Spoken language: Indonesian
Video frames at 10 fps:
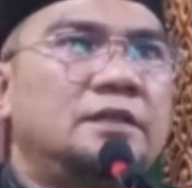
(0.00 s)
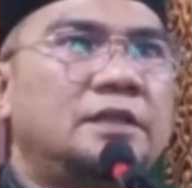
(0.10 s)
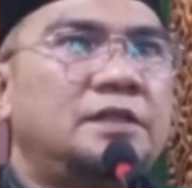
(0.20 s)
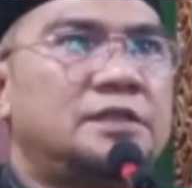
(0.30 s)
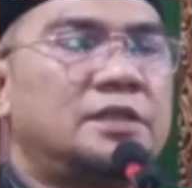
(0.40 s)

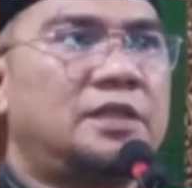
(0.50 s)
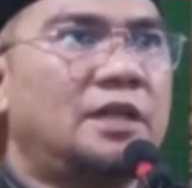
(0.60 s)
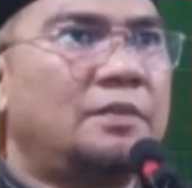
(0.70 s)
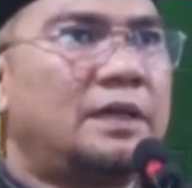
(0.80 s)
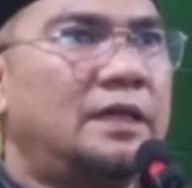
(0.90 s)
Jadi
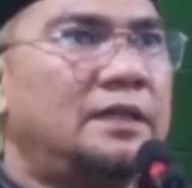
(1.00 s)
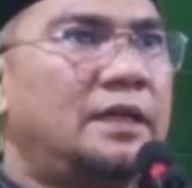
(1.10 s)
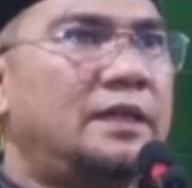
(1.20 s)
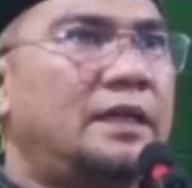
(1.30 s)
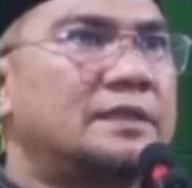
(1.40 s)
setiap kali
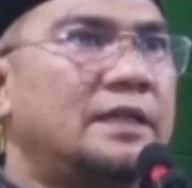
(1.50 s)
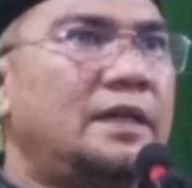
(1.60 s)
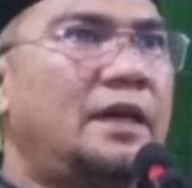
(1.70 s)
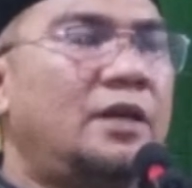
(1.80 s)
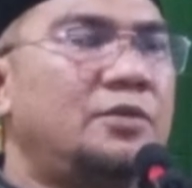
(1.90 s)
anak
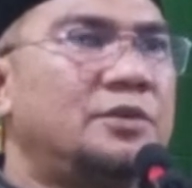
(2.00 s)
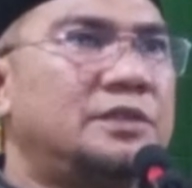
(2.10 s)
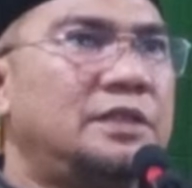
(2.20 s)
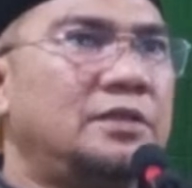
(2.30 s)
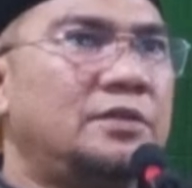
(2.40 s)
saya
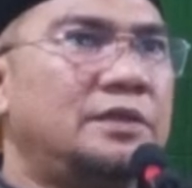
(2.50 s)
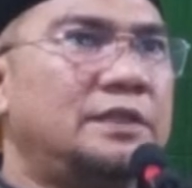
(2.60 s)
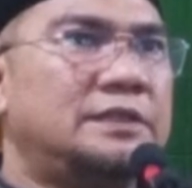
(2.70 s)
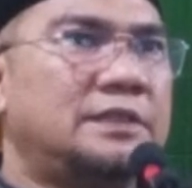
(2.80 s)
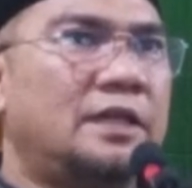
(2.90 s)
haus di
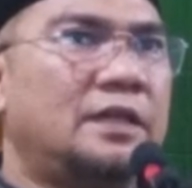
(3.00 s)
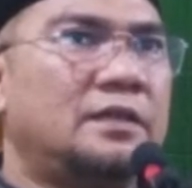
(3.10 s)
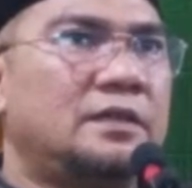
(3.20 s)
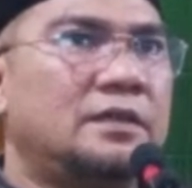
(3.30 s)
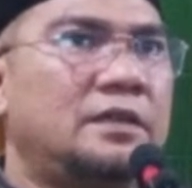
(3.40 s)

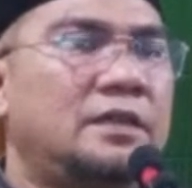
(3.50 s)
Indonesia,